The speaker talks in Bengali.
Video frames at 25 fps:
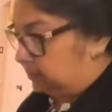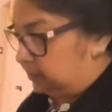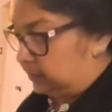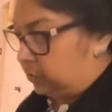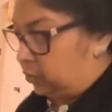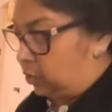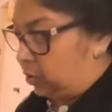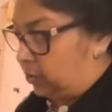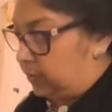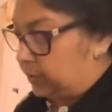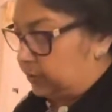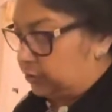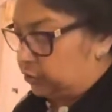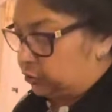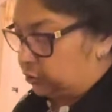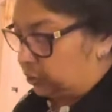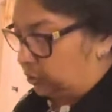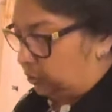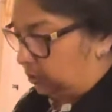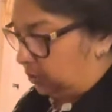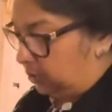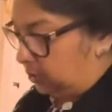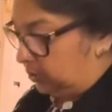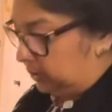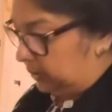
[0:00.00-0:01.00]
কভার সহ
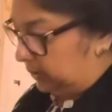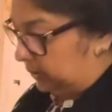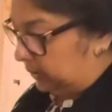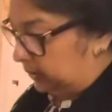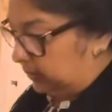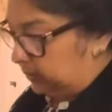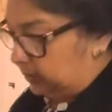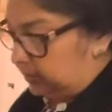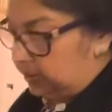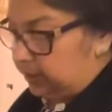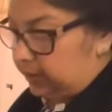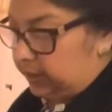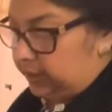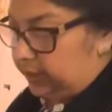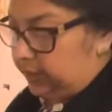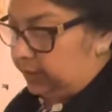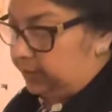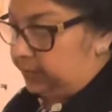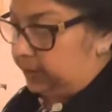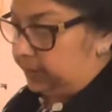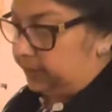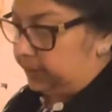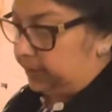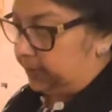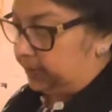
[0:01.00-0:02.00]

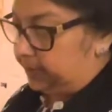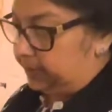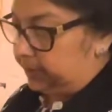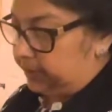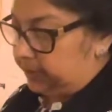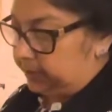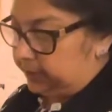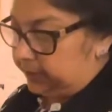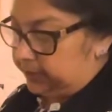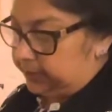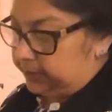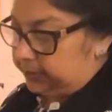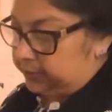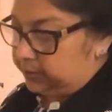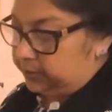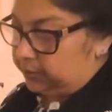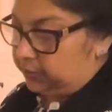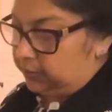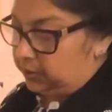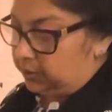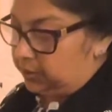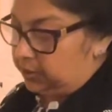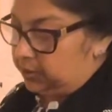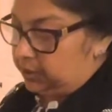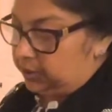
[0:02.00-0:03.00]
এভাবে আমি রেখে দিব
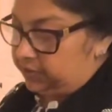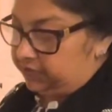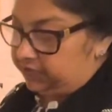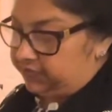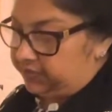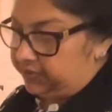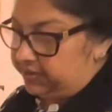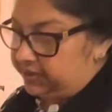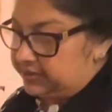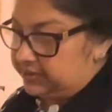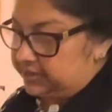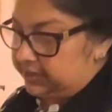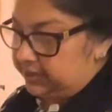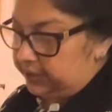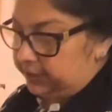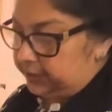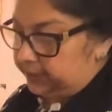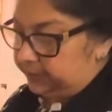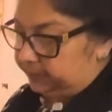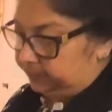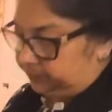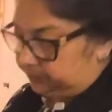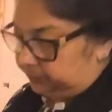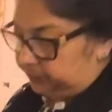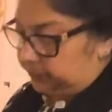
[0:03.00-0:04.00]
ফ্রিজে
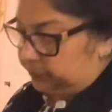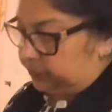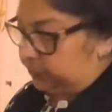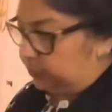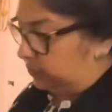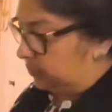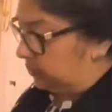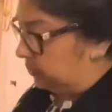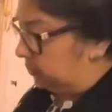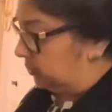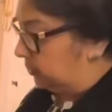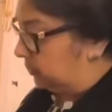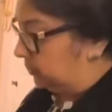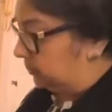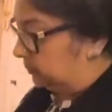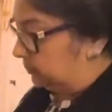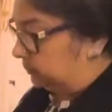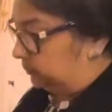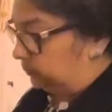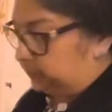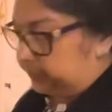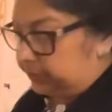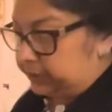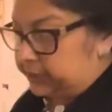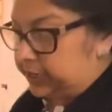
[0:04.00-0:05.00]
তো
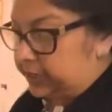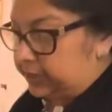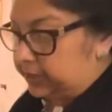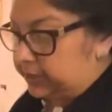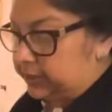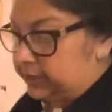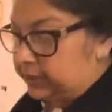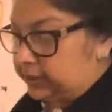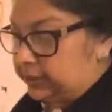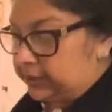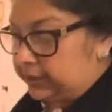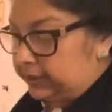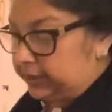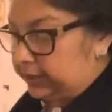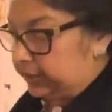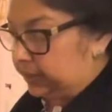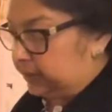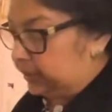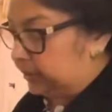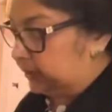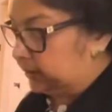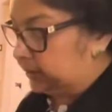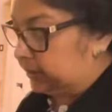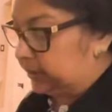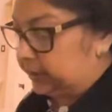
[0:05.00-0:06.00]
ঠান্ডা ঠান্ডা
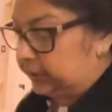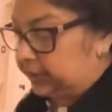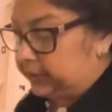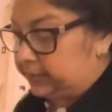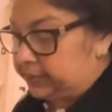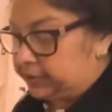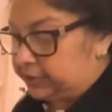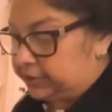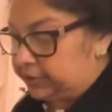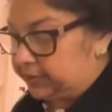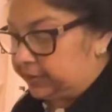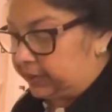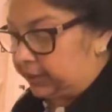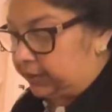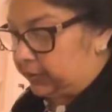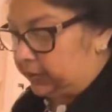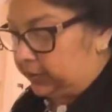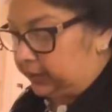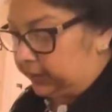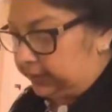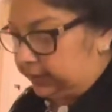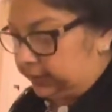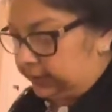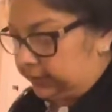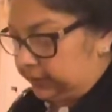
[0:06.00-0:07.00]
খেতে আর কি বেশি ভালো
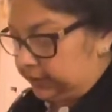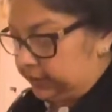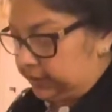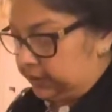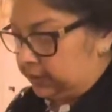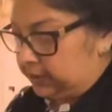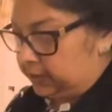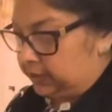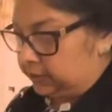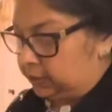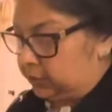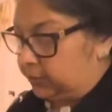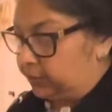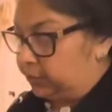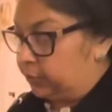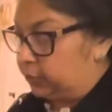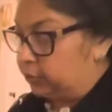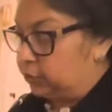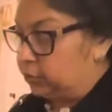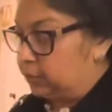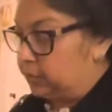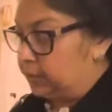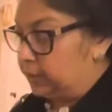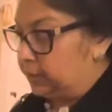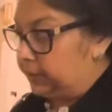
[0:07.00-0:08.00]
লাগে তো
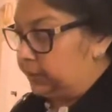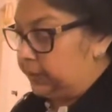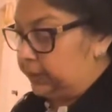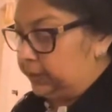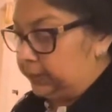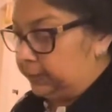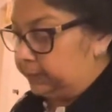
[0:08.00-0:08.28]
প্রথম আমি